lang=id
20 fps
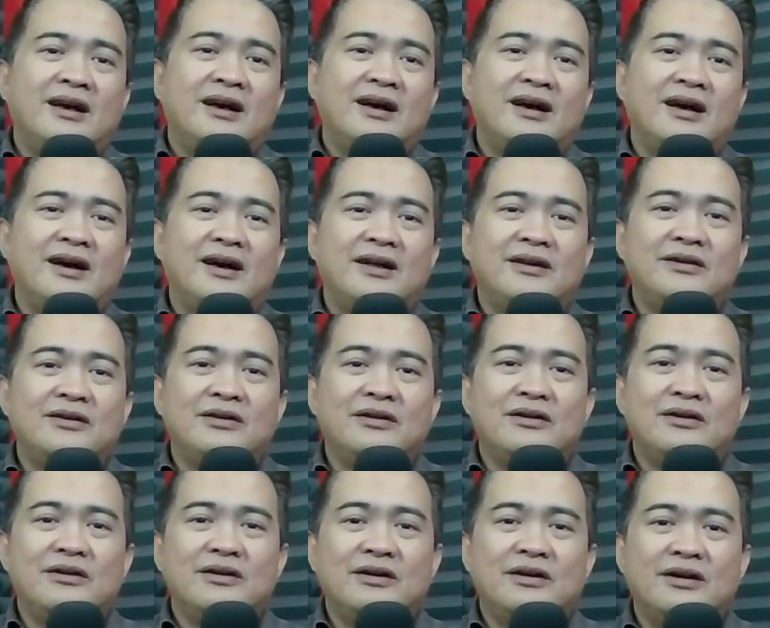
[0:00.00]

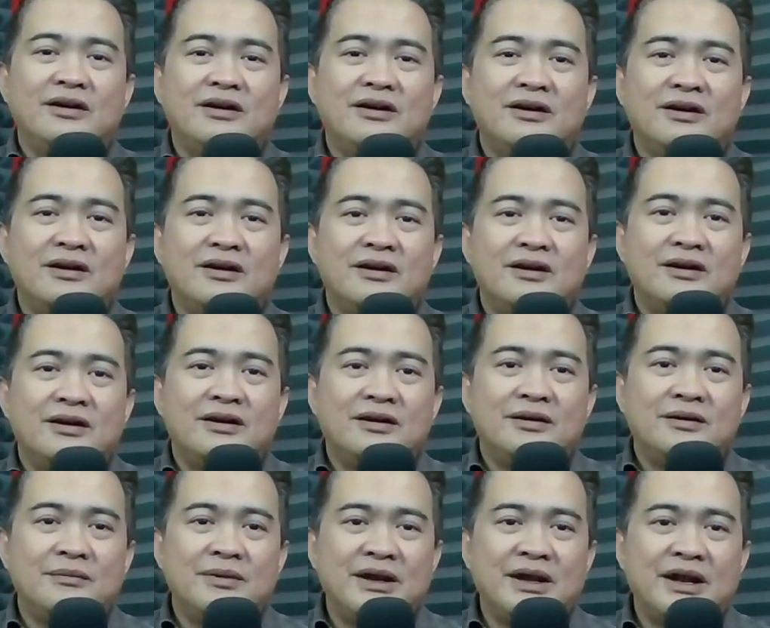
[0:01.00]
Aduh,
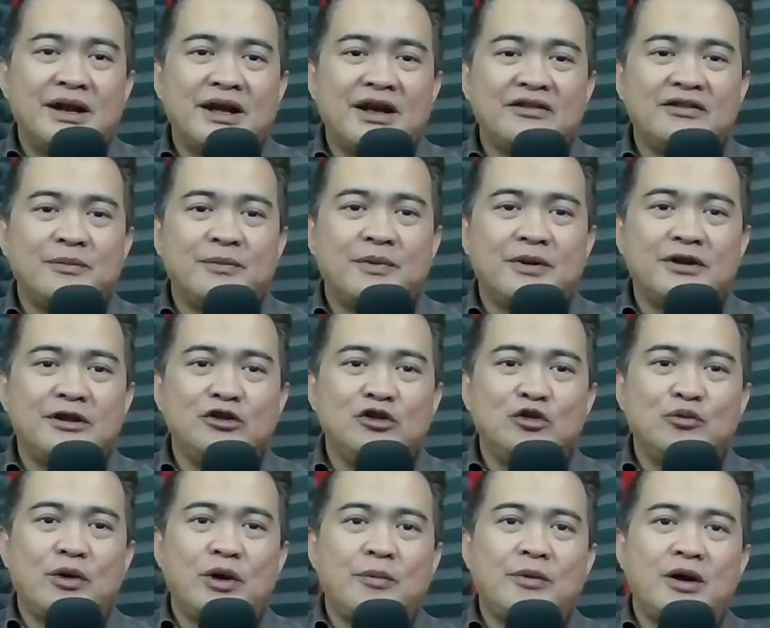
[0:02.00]
benarkah seperti
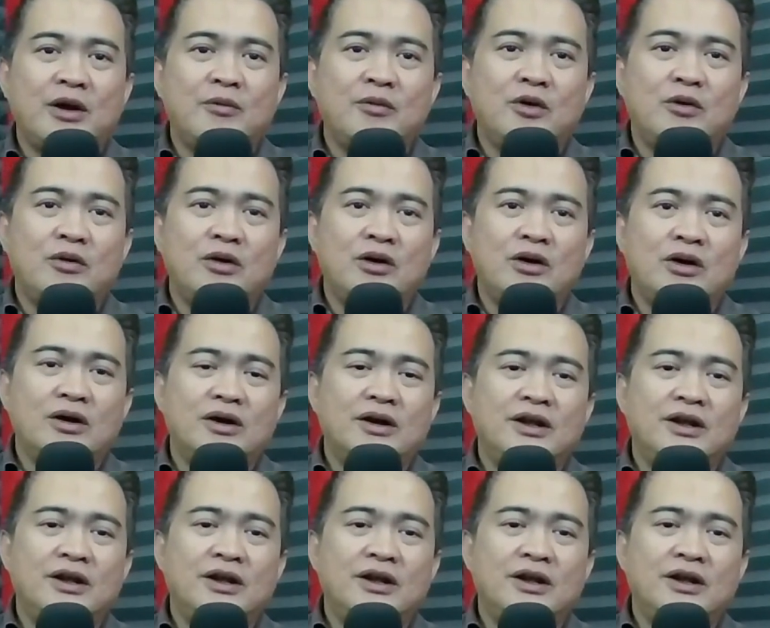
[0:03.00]
itu Pak Prabowo?